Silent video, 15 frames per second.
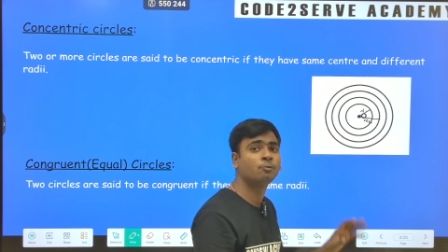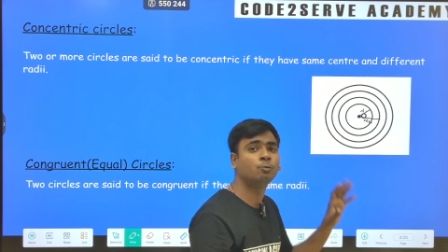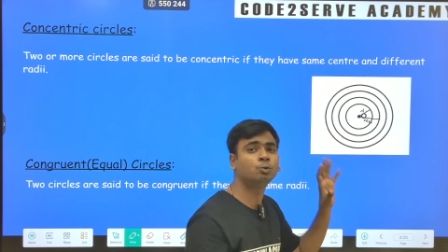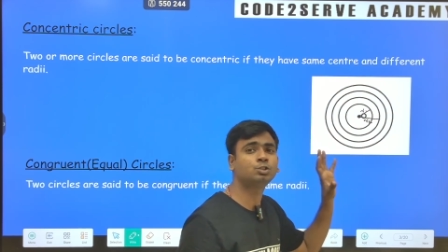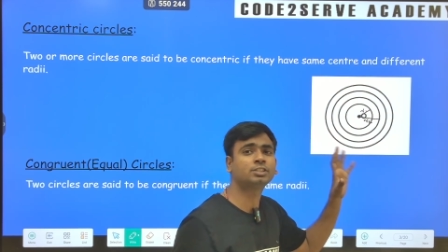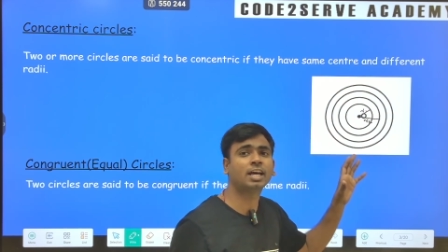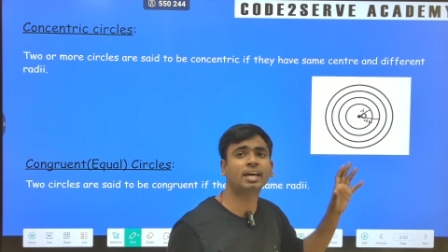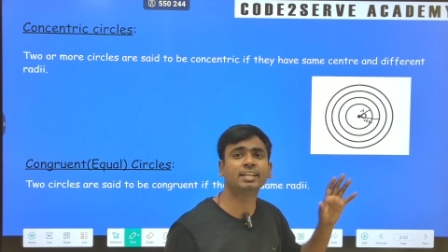वो
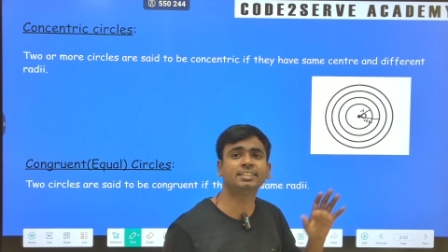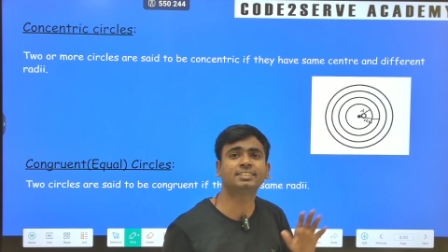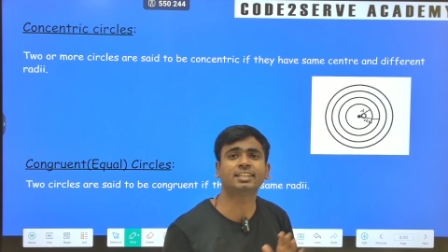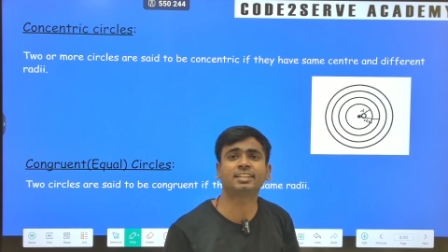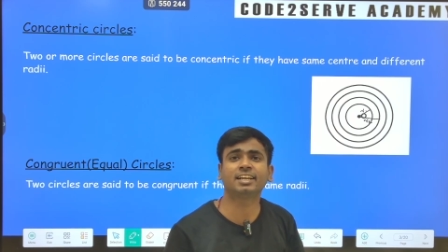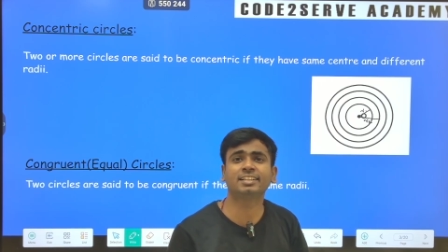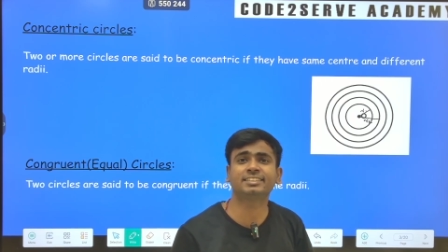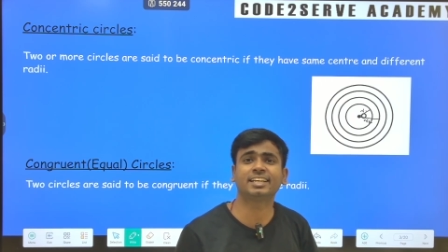सारे
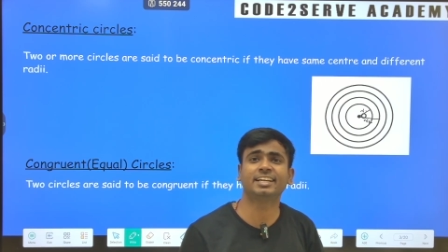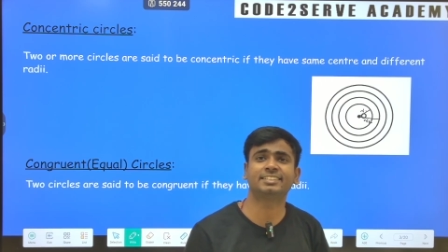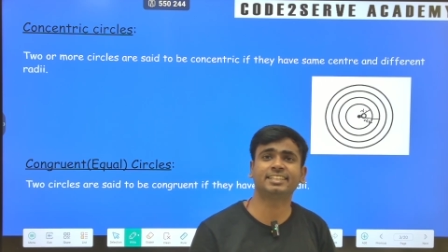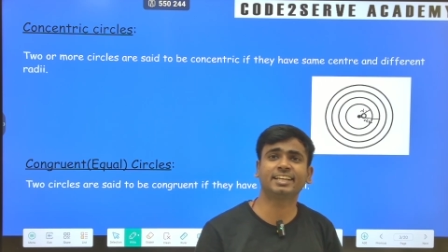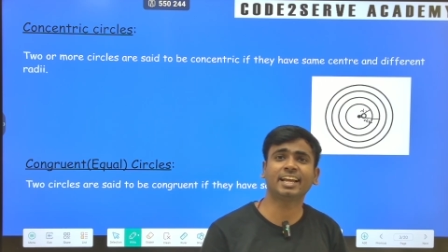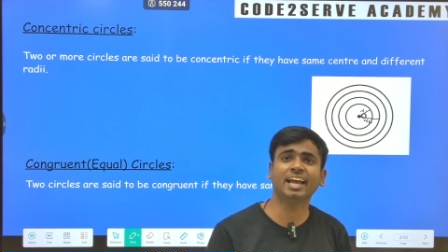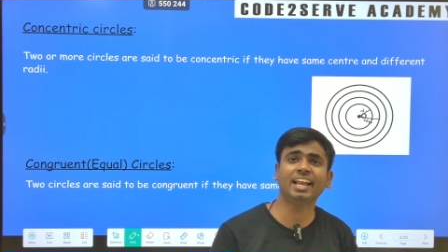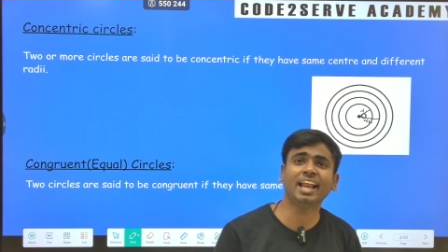सर्कल्स
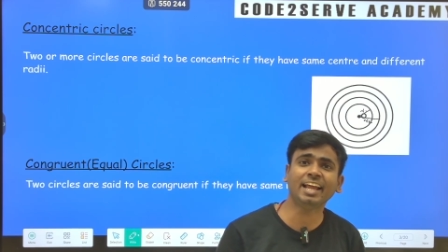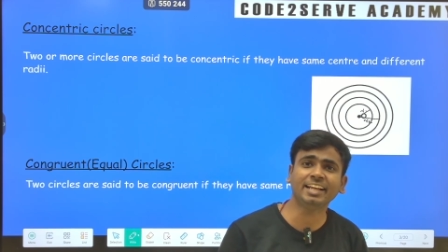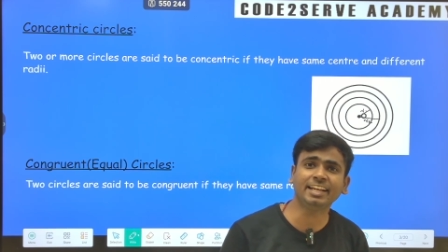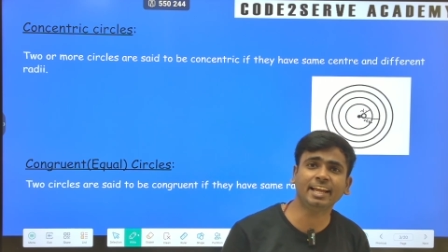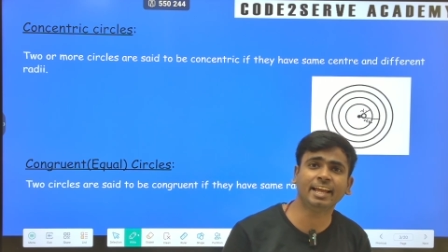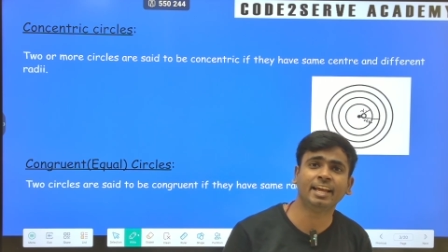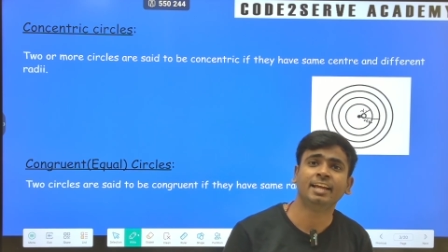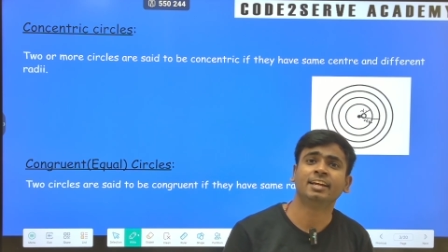कैसे
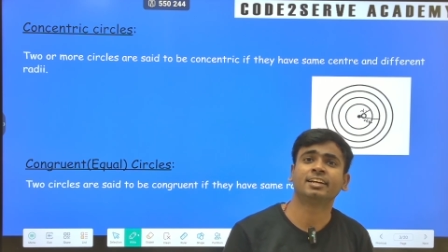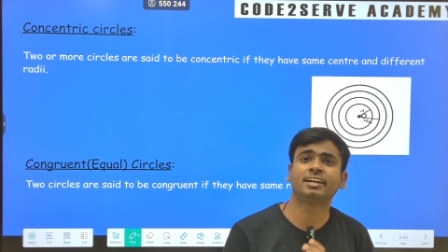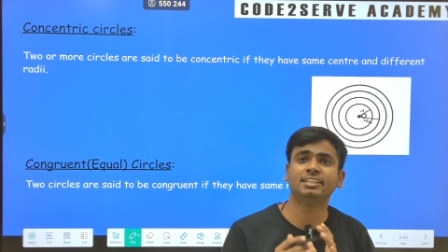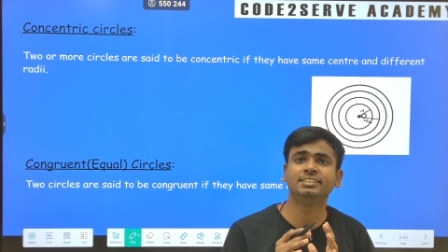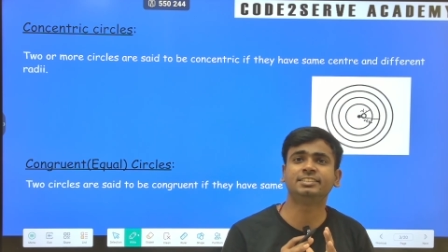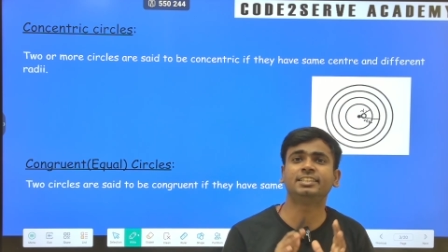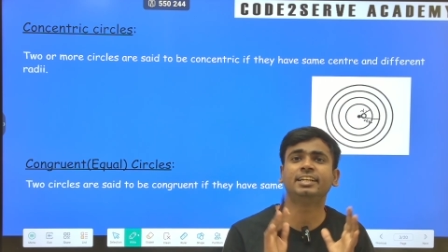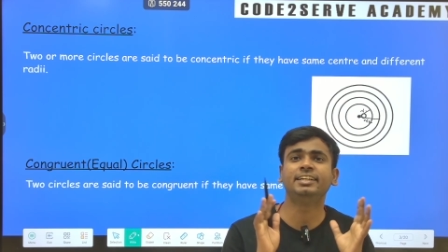कहलाएंगे
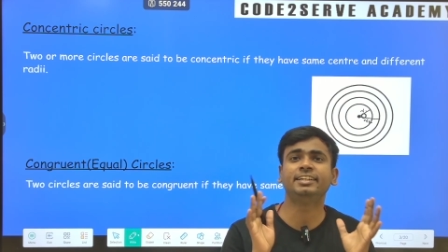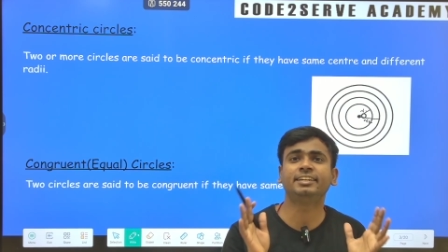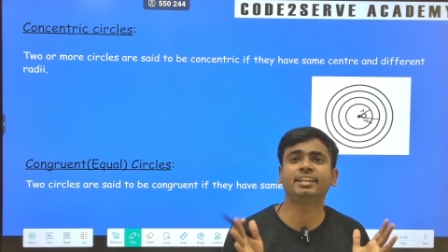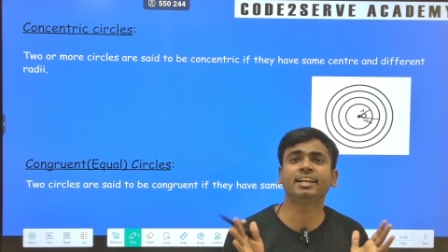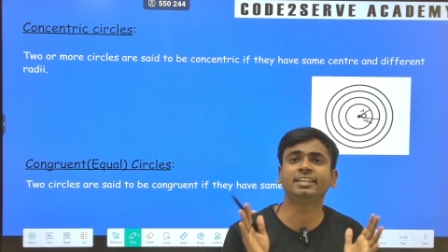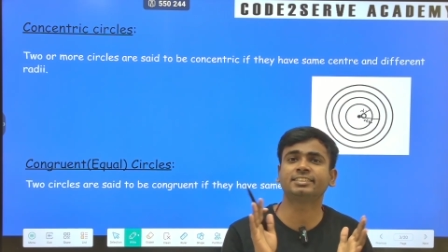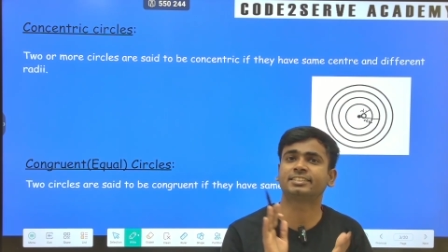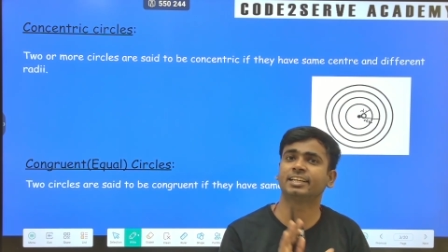
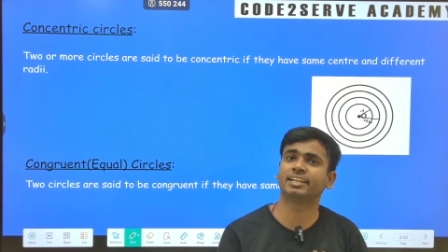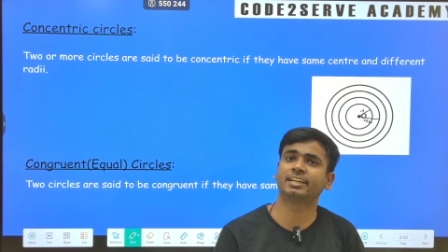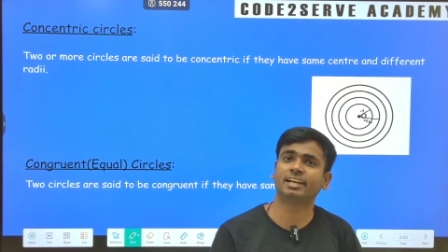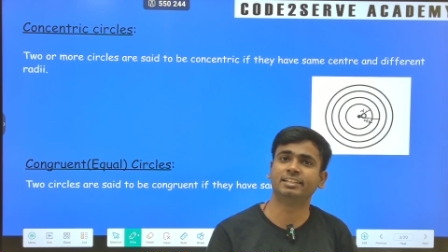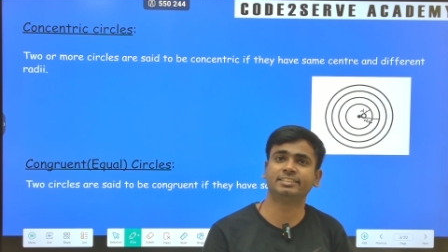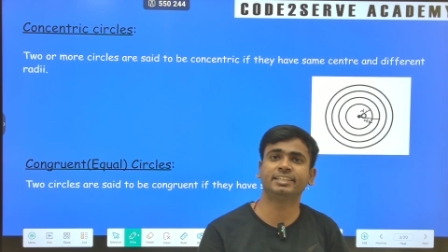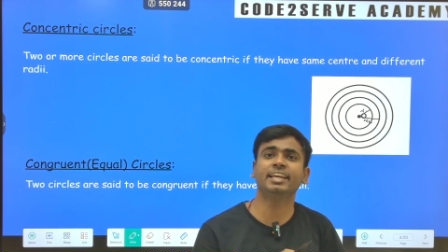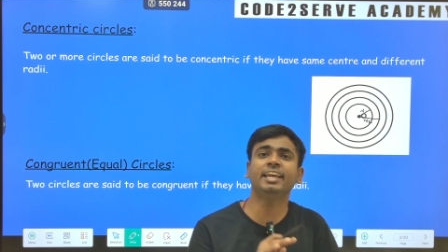कंसेंट्रिक
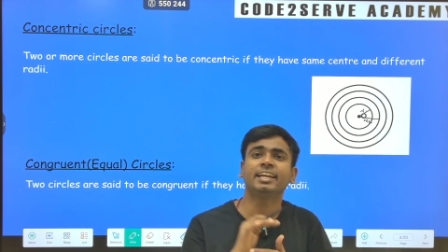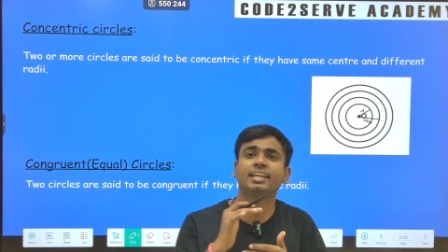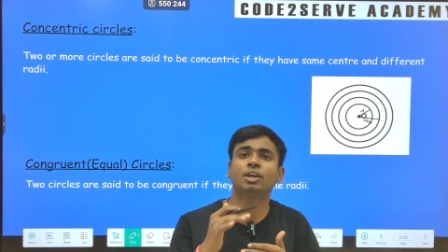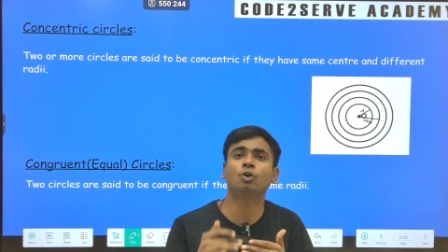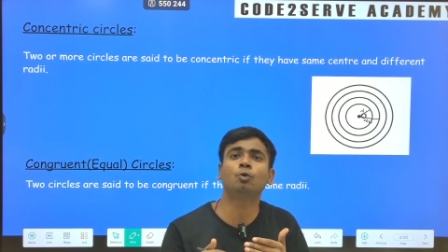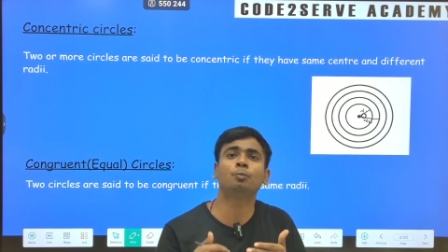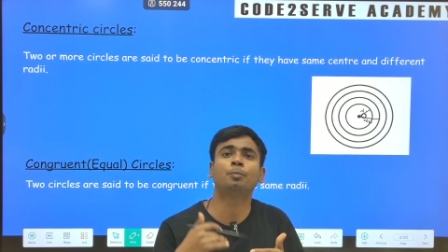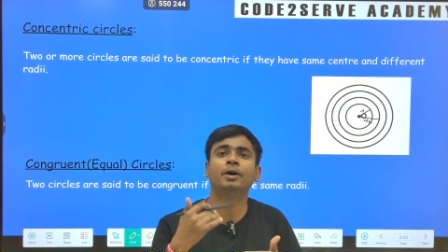सर्कल्स एक के
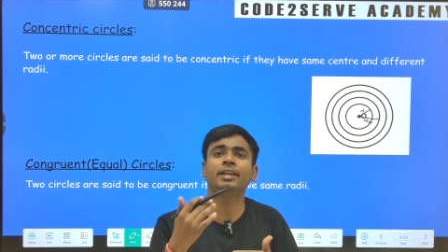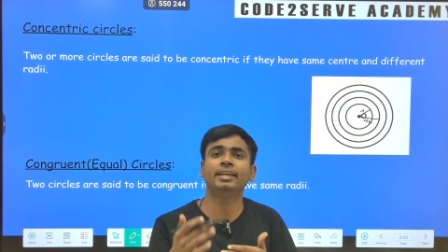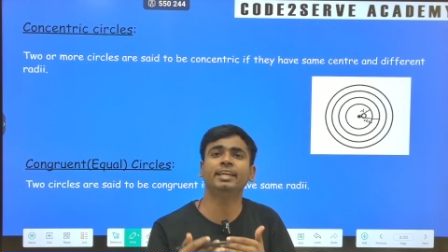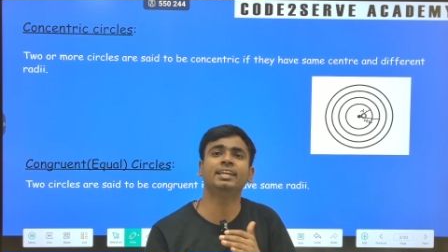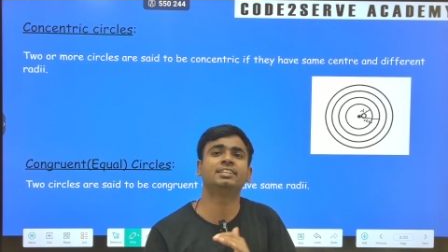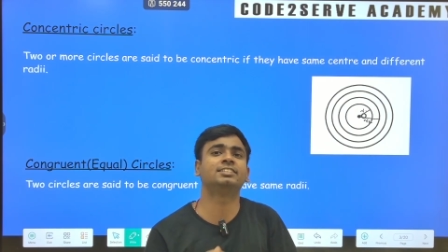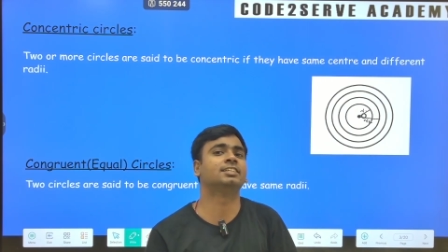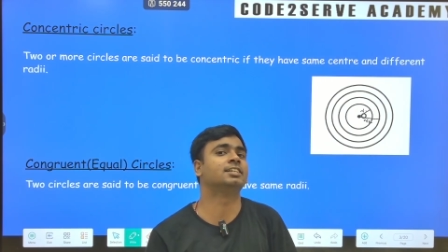ऊपर
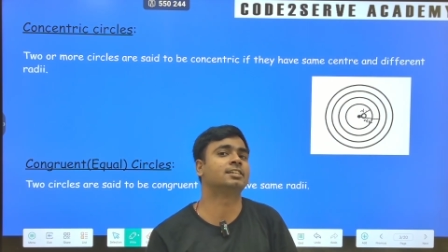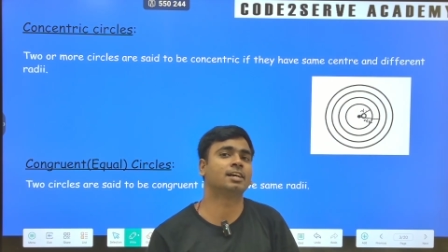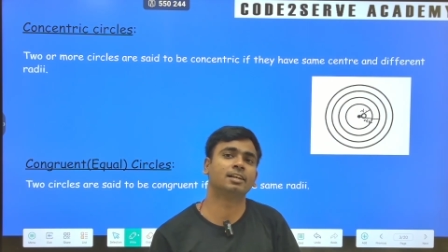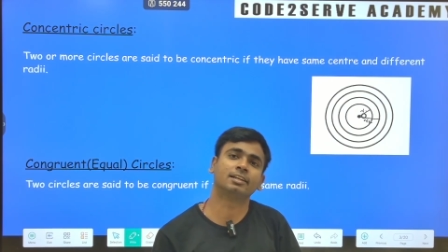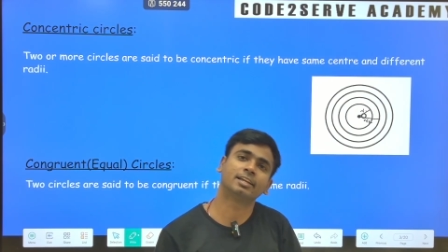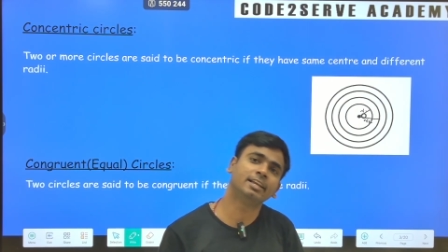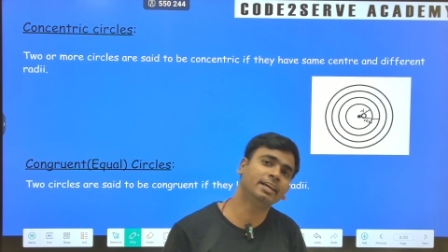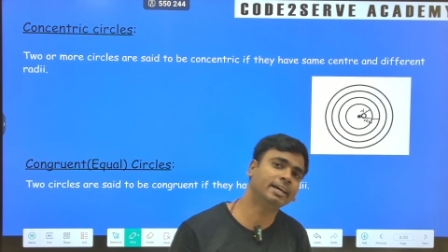एक सर्कल
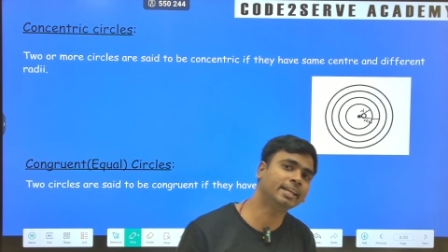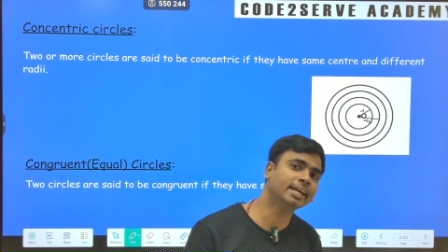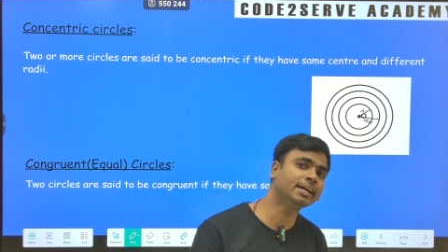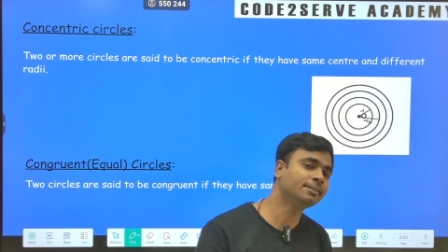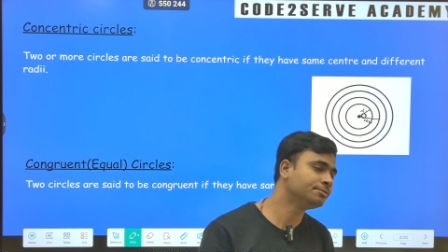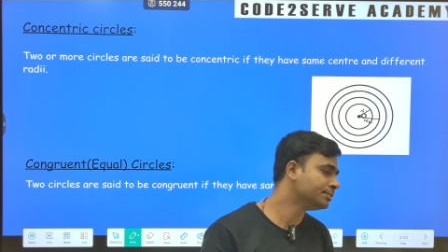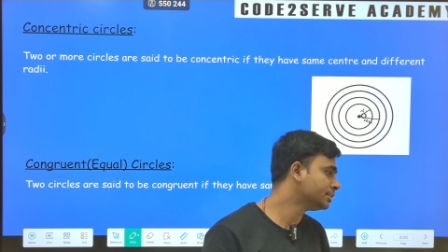क्लियर है